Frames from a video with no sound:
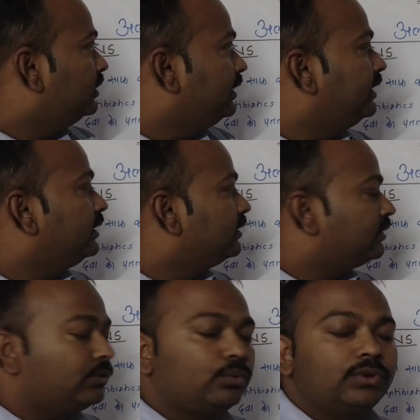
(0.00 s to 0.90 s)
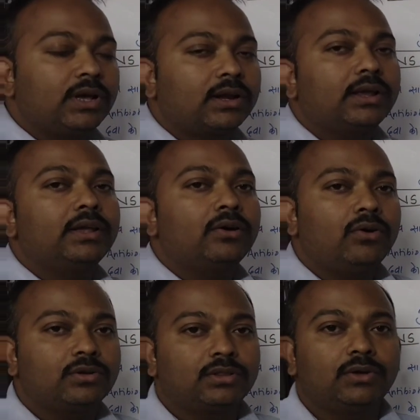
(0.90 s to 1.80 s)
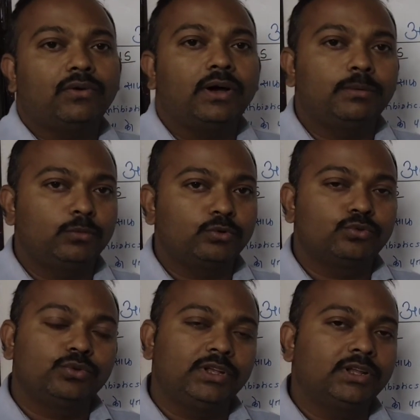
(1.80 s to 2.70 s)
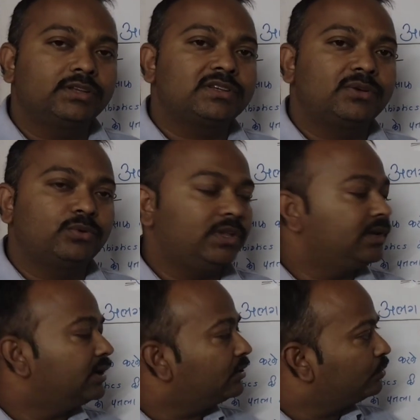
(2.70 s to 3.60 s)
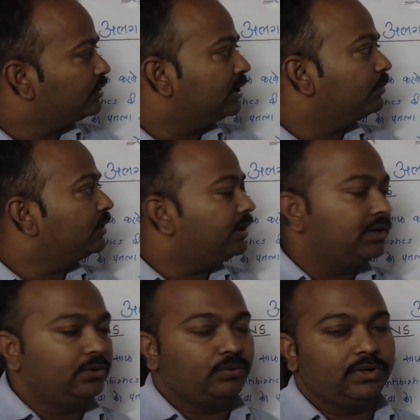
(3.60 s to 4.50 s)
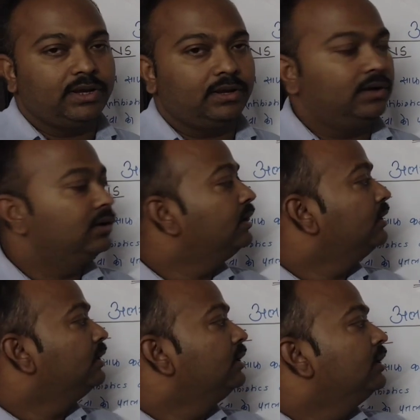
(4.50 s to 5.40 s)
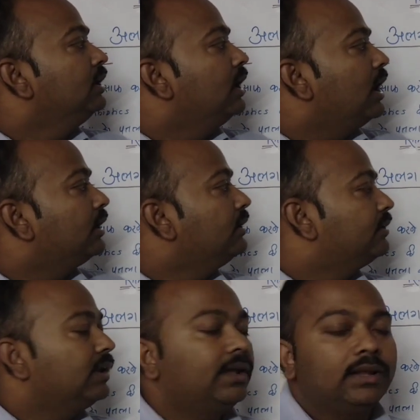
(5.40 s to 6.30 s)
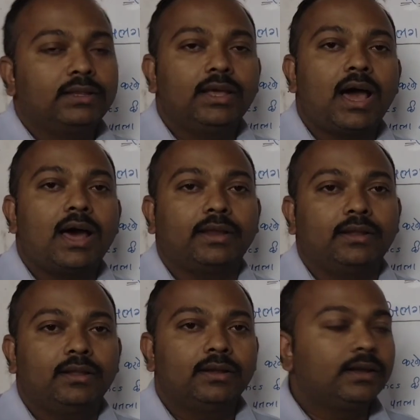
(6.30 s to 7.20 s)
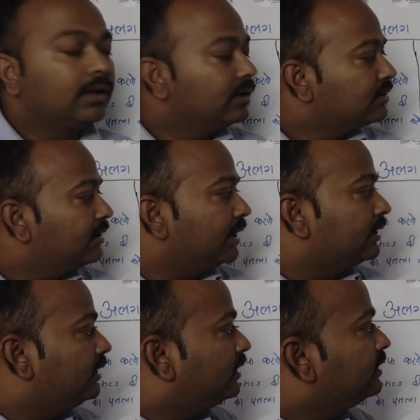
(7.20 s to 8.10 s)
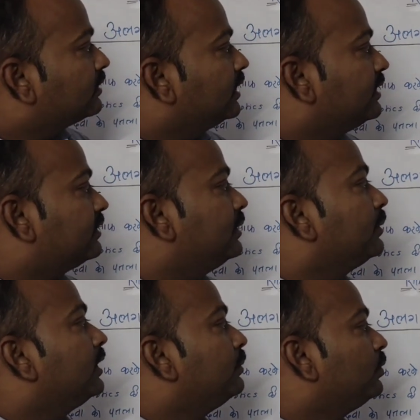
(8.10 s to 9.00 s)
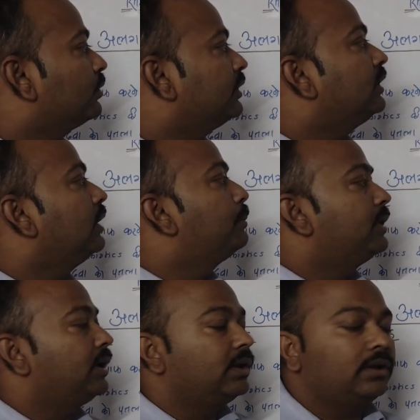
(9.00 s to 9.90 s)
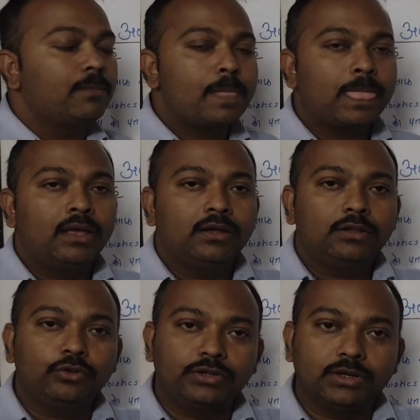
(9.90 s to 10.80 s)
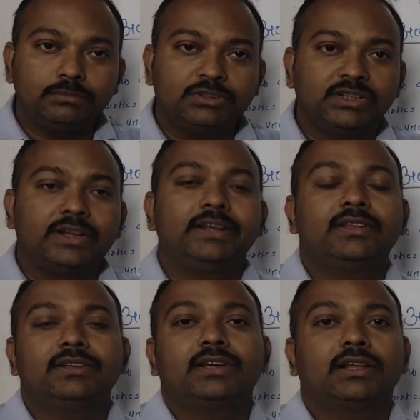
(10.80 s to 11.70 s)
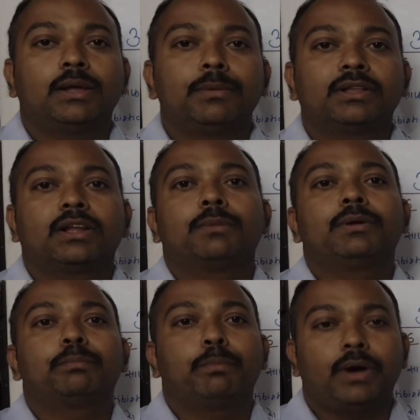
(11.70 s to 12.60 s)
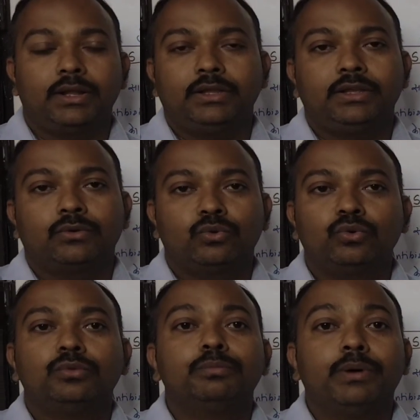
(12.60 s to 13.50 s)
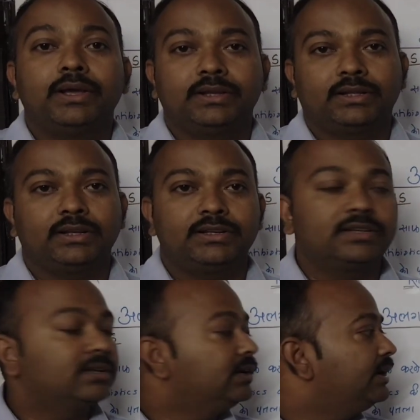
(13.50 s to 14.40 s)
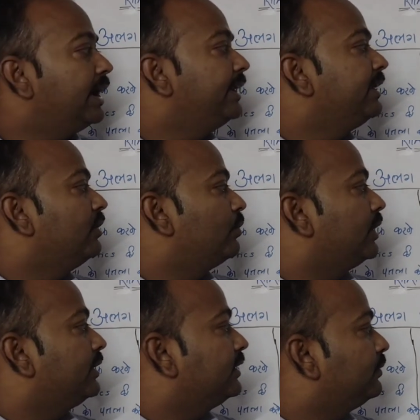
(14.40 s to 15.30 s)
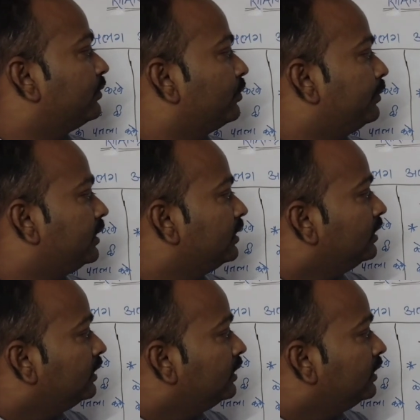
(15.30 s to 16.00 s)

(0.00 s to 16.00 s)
डीएनए थ्रू जा रहा है और दवा हम लोग जो देना चाहिए वो देंगे तो जानवर ठीक हो जाएगा अगली सलाह जाती है आयल रिंगल्स लैक्टेट इसका इस्तेमाल हम लोग कब करेंगे तो जब शरीर से ज़्यादा मात्रा में पानी खून बह जाता है जैसे कि डायरिया हो गया है जानवरों में